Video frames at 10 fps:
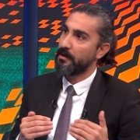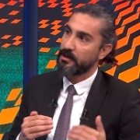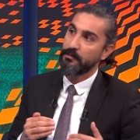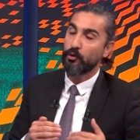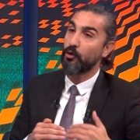
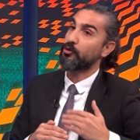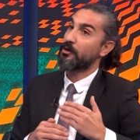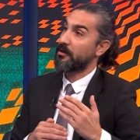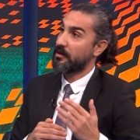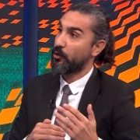Kim
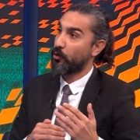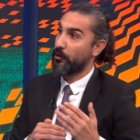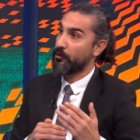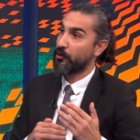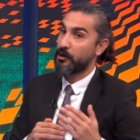kontra atak
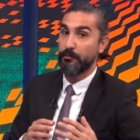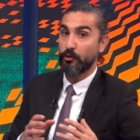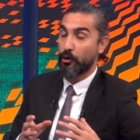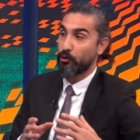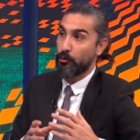kovalıyor? Kim
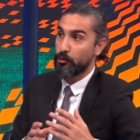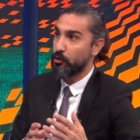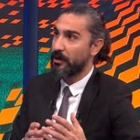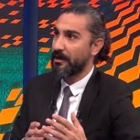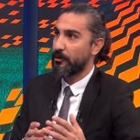dört
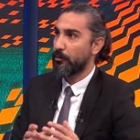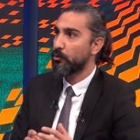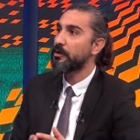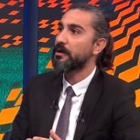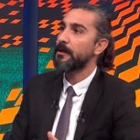oyuncuyla geliyor?
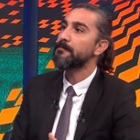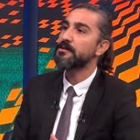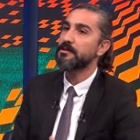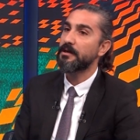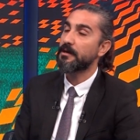Bunların
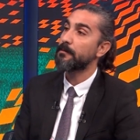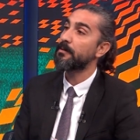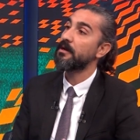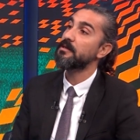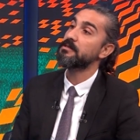hepsinde rakip
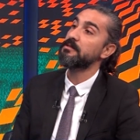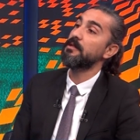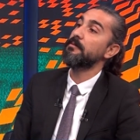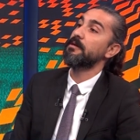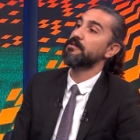analizinde
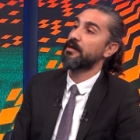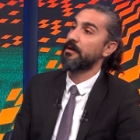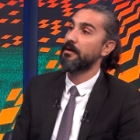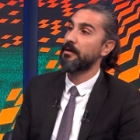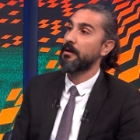de bence
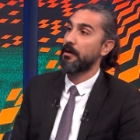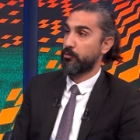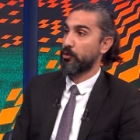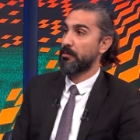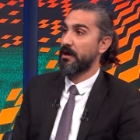
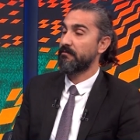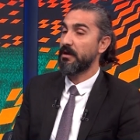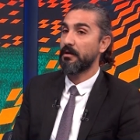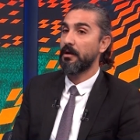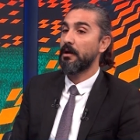problem
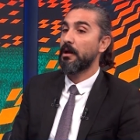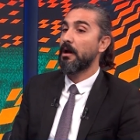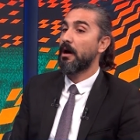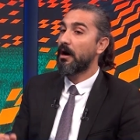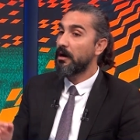var.
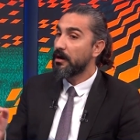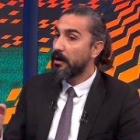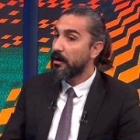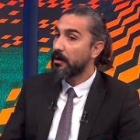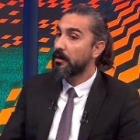
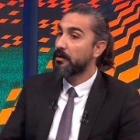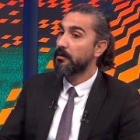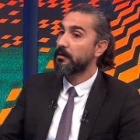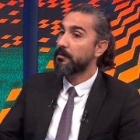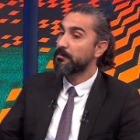Hala
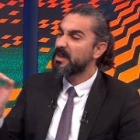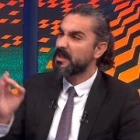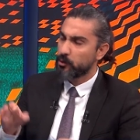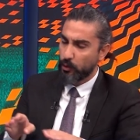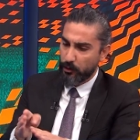bir,
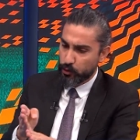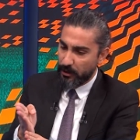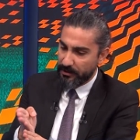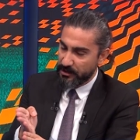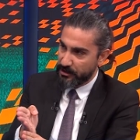şu, şu
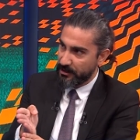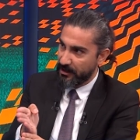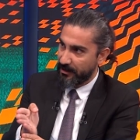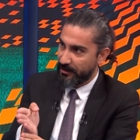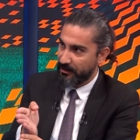anda
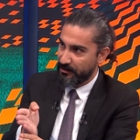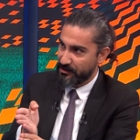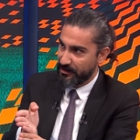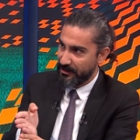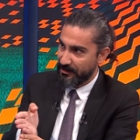şeyde
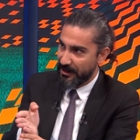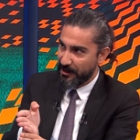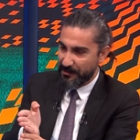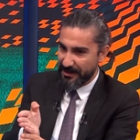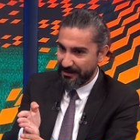Galatasaray
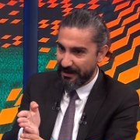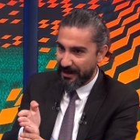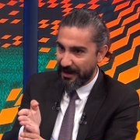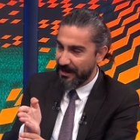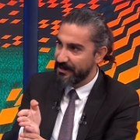yani bir an